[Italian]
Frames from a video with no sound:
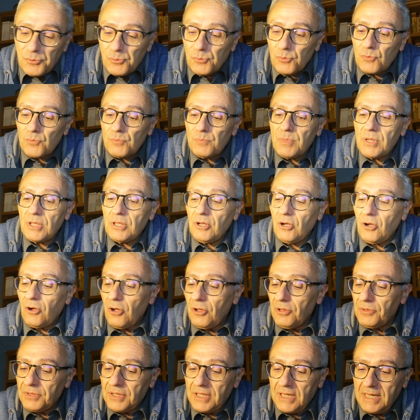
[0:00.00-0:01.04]
subito
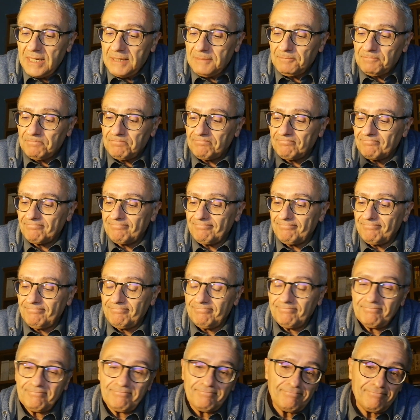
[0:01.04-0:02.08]
con,
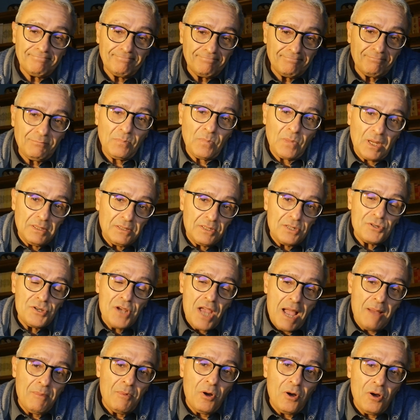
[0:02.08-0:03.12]
ehm,
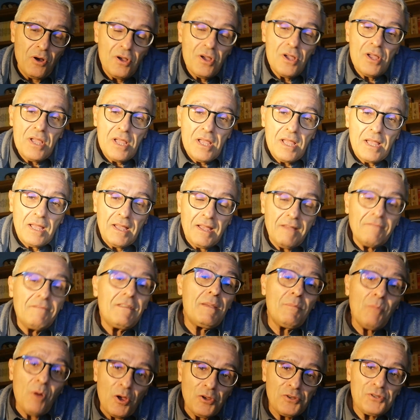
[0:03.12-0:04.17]
diciamo, eh,
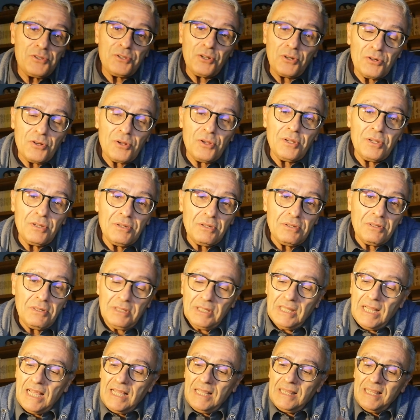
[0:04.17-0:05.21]
vi mostro
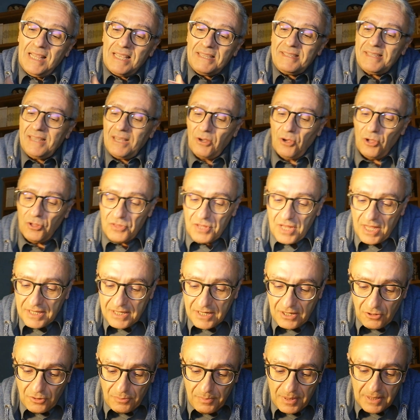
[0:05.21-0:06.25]
eh, la, la, seconda
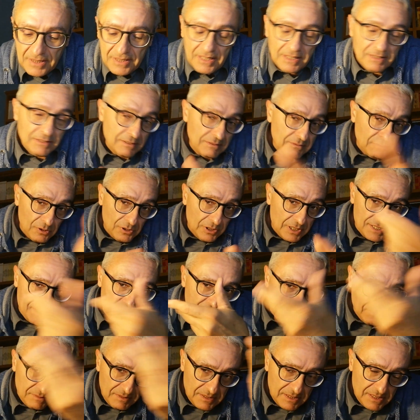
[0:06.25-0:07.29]
di copertina,
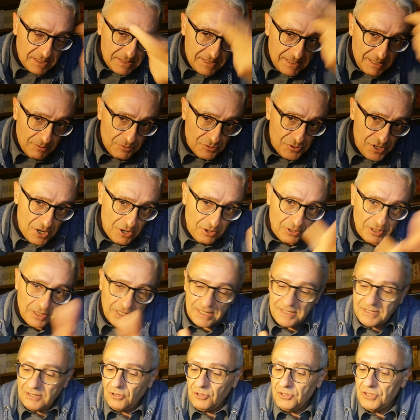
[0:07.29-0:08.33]
iniziamo diciamo con
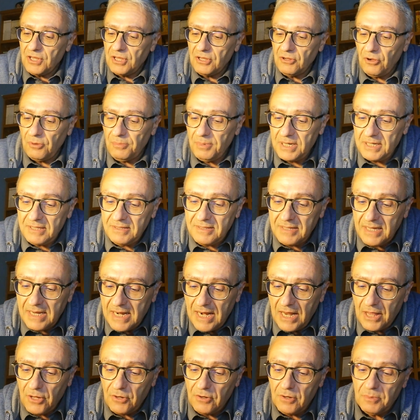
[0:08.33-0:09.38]
la seconda di
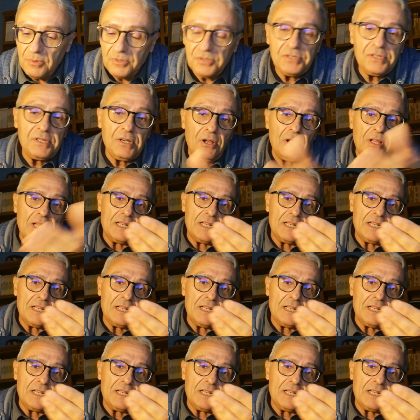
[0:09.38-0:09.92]
copertina dove possiamo